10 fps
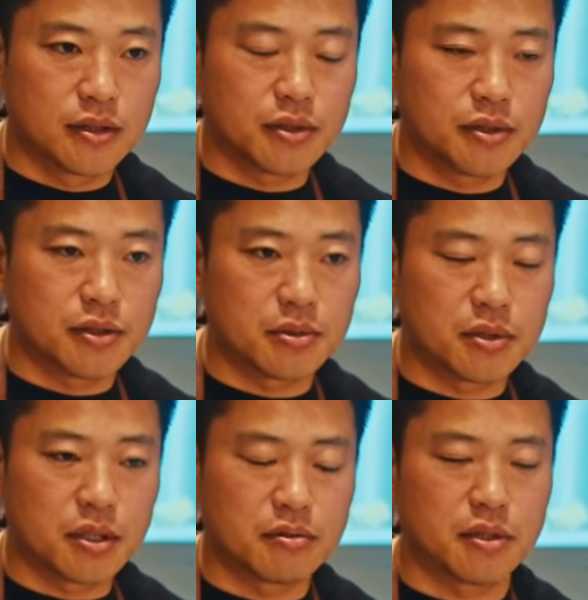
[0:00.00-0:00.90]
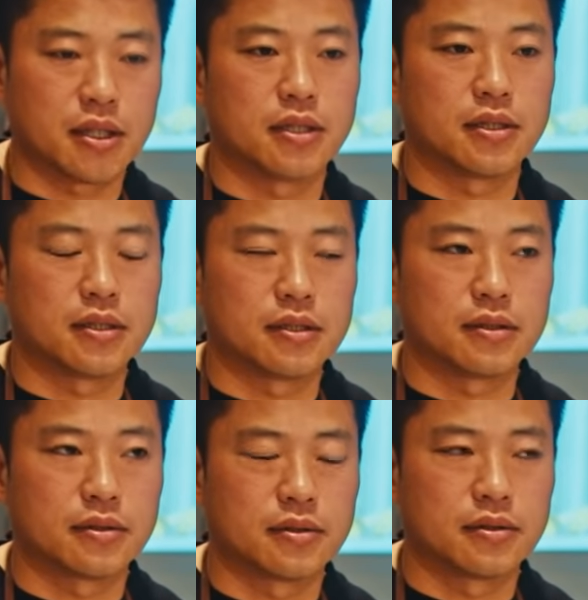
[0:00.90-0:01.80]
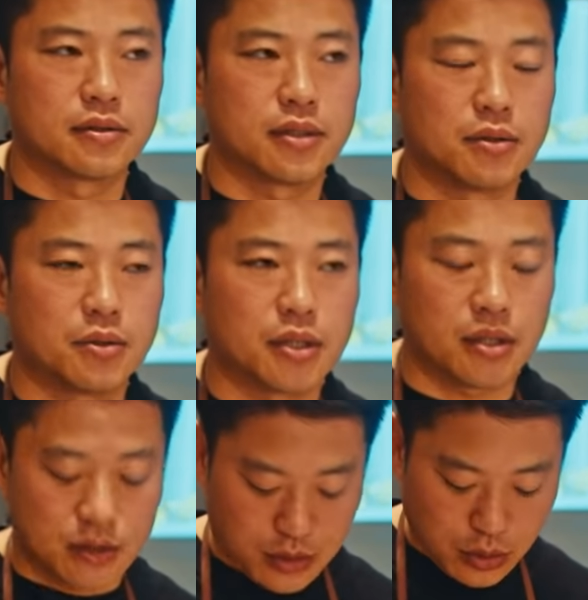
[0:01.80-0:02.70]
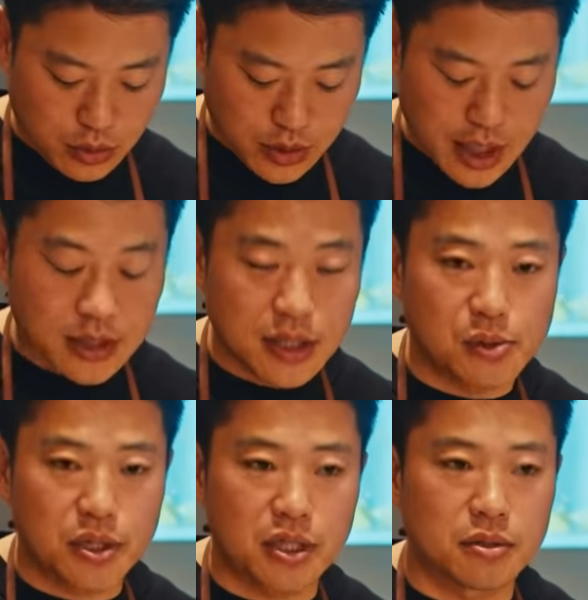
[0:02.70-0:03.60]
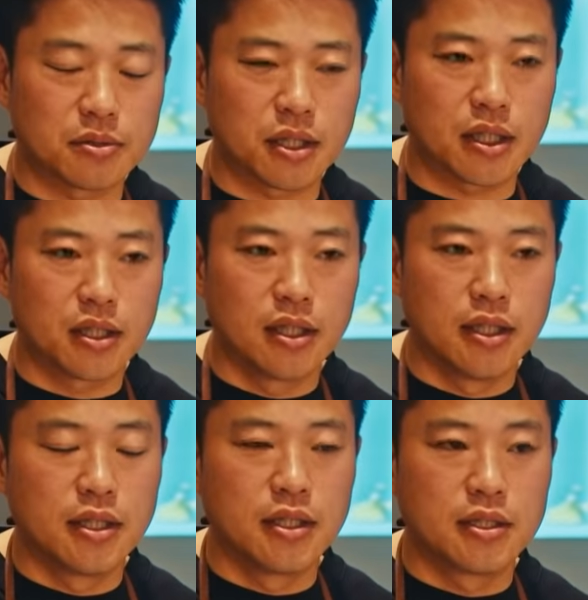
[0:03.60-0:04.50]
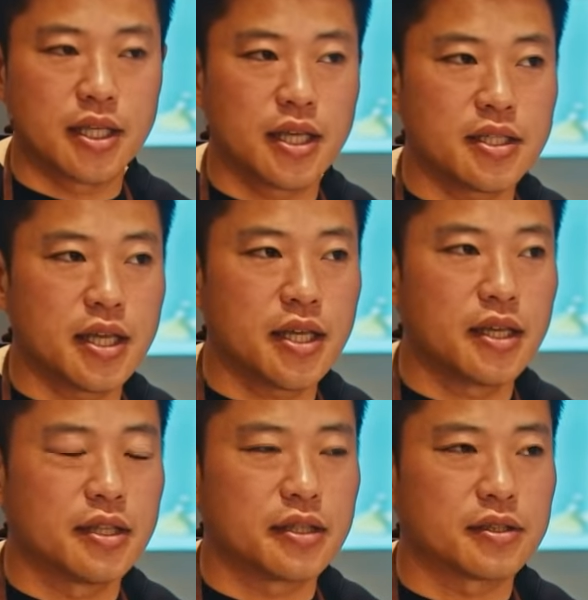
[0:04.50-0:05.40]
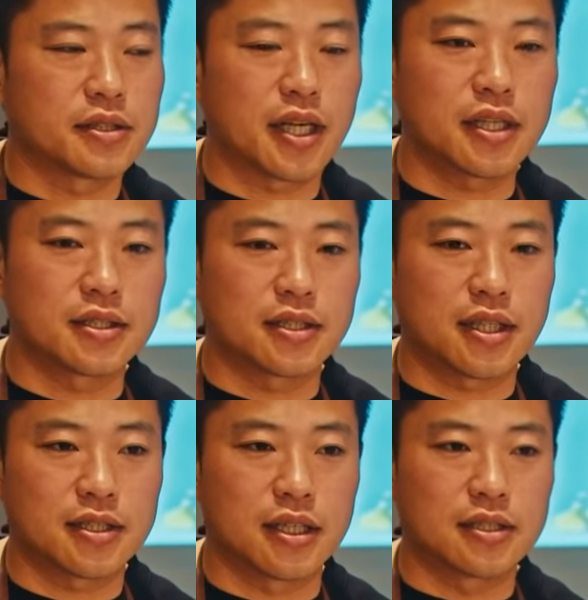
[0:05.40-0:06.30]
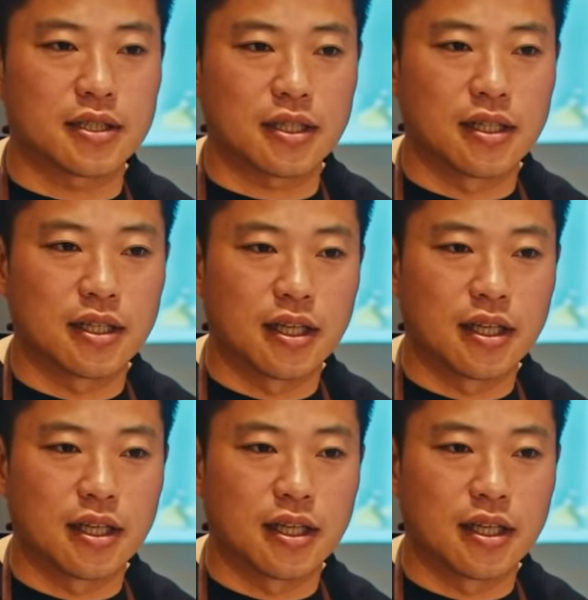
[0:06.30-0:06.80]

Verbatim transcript: 中流粒っていうのは何て言うかなちょっとサイズが大きいというか生成塩ってあのサラッサラじゃないですか